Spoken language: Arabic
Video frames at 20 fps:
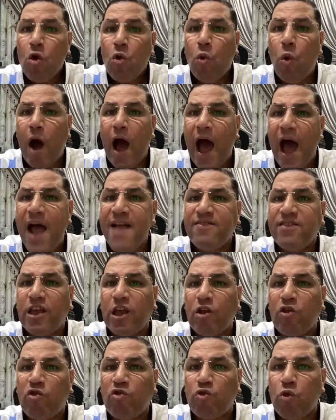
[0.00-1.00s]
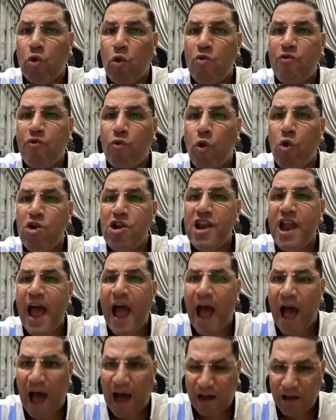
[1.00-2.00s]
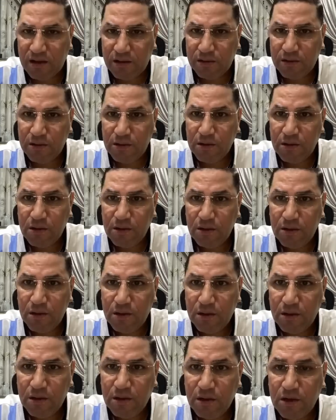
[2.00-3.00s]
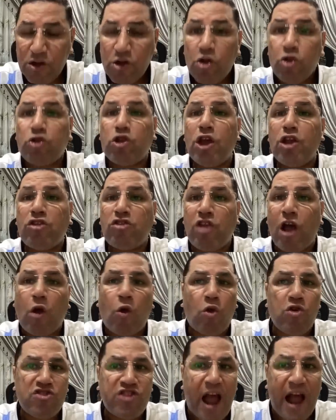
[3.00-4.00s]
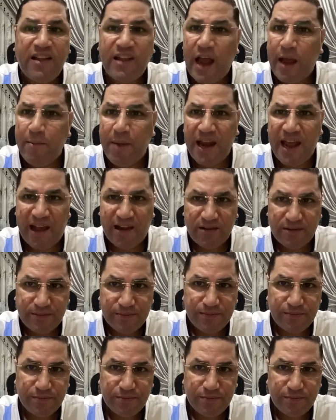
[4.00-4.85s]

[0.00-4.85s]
وهذه الظروف كلها ضدك كنت هتعمل ايه